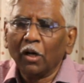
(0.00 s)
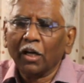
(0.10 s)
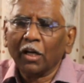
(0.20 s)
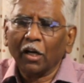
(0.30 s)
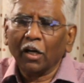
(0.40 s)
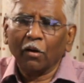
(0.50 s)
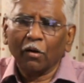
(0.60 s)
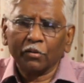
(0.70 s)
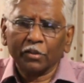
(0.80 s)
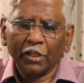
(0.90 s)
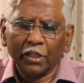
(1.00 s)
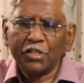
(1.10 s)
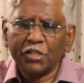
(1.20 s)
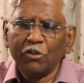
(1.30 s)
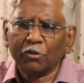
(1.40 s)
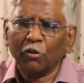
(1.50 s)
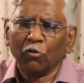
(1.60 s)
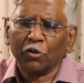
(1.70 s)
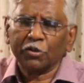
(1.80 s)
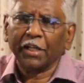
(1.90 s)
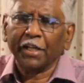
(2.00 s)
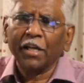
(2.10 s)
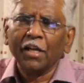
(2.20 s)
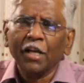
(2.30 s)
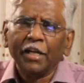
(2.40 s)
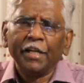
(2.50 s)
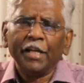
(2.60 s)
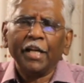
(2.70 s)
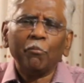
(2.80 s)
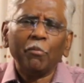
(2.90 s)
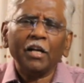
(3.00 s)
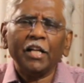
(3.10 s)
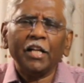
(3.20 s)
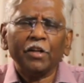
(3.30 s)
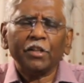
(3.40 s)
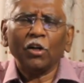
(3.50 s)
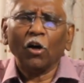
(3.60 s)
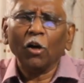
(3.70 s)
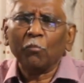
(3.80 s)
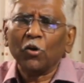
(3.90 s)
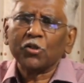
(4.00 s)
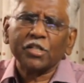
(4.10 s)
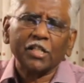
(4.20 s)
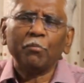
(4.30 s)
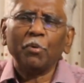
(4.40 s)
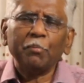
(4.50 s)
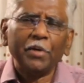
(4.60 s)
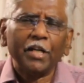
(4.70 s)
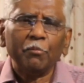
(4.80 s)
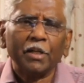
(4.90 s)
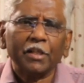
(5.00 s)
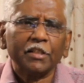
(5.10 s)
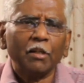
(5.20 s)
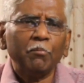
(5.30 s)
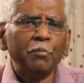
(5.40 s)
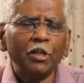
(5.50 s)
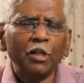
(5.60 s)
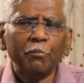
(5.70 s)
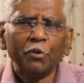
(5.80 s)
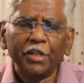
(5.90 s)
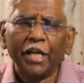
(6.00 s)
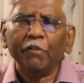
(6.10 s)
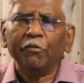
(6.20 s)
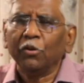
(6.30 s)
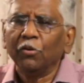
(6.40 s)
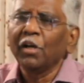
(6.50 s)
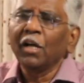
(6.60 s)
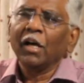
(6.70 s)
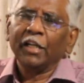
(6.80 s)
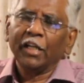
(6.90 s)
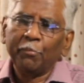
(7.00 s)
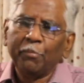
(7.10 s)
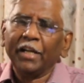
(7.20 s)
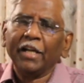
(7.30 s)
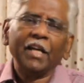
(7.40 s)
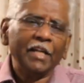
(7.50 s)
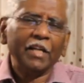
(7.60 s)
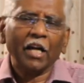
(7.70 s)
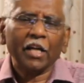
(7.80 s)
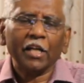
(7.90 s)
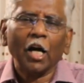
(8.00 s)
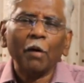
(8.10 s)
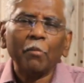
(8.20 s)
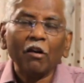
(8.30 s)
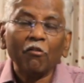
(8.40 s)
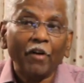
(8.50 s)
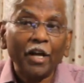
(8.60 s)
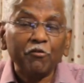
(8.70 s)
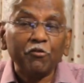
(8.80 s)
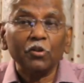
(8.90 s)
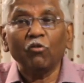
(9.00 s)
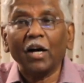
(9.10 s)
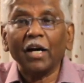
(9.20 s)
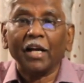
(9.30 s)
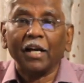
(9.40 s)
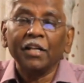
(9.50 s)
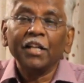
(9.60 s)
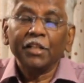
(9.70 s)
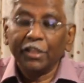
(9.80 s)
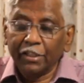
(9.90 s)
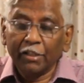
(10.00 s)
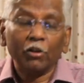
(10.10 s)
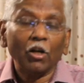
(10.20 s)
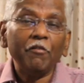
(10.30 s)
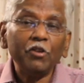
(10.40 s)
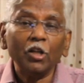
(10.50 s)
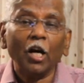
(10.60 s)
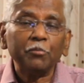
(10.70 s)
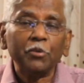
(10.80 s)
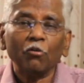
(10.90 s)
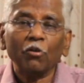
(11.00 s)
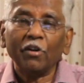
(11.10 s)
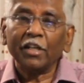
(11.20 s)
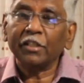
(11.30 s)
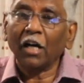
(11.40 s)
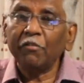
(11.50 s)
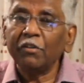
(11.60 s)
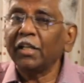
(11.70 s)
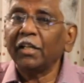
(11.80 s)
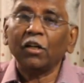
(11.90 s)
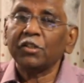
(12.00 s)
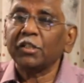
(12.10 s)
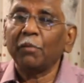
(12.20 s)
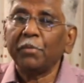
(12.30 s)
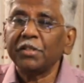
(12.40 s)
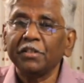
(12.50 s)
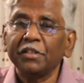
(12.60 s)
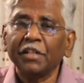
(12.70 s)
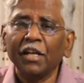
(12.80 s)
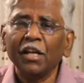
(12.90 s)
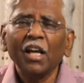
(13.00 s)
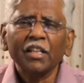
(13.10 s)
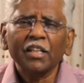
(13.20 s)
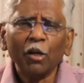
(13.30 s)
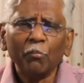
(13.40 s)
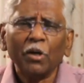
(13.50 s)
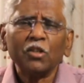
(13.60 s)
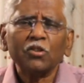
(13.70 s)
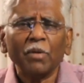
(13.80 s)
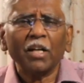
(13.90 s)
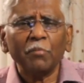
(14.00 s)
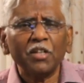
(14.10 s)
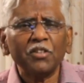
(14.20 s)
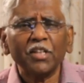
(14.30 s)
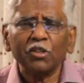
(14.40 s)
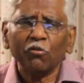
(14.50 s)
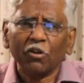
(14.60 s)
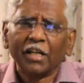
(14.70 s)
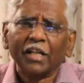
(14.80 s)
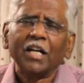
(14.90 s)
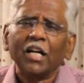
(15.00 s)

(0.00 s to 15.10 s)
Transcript: ఒక తన యొక్క జీవితంలో ఒకసారి నేబాల్ అనే వ్యక్తిని ఆల్మోస్ట్ చంపబోయాడు అనమాట చంపబోయినప్పుడు దేవుడు అబిగేల్ అనే ఆ యొక్క నాబాల్ వైఫ్ ద్వారా దావిద్ని ఆపుతాడు ఒకవేళ దావిద్ కానీ ఆరో చంపేసింటే తన మనసు మనసాక్షి ఒక రకంగా